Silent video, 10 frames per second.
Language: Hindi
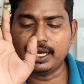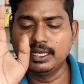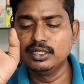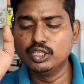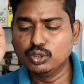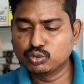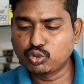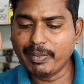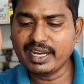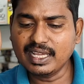आया
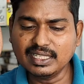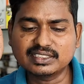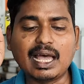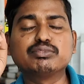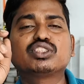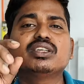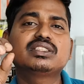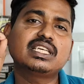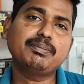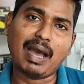तो मैंने सैमसंग
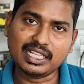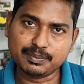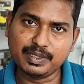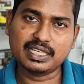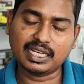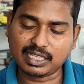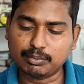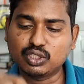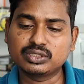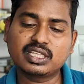से बात भी किया
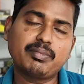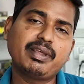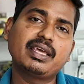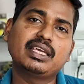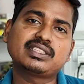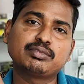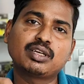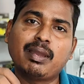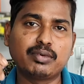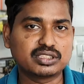सैमसंग से मैंने
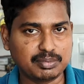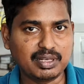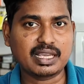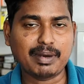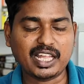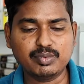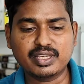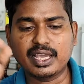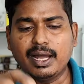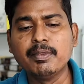सैमसंग मेमोर्स लेके बात भी
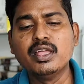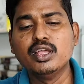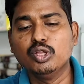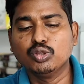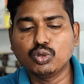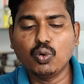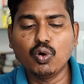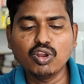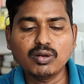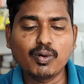किया तो
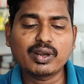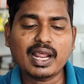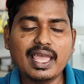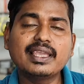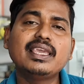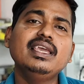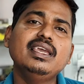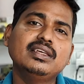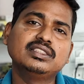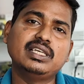वो लोग बोल रहा है कि
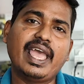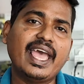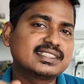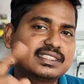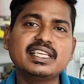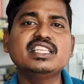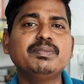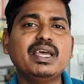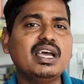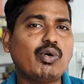एस सीरीज
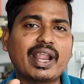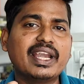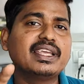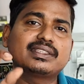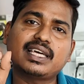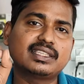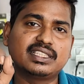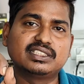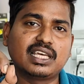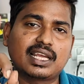में वारंटी आता है
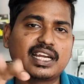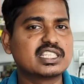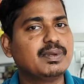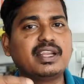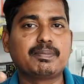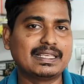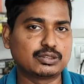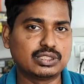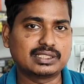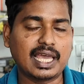तीन साल का डिस्प्ले रिप्लेस
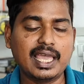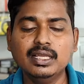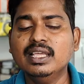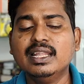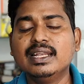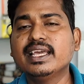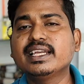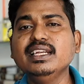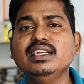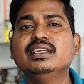हो जाता है
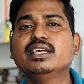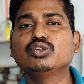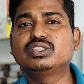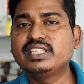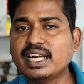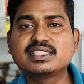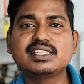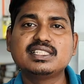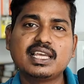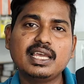लेकिन ये जो जेड
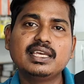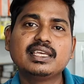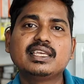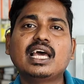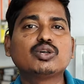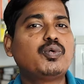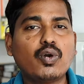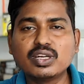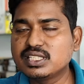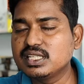सीरीज है या तो
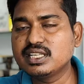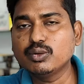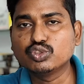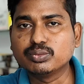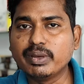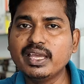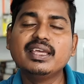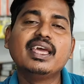फोल्ड सीरीज है उसमें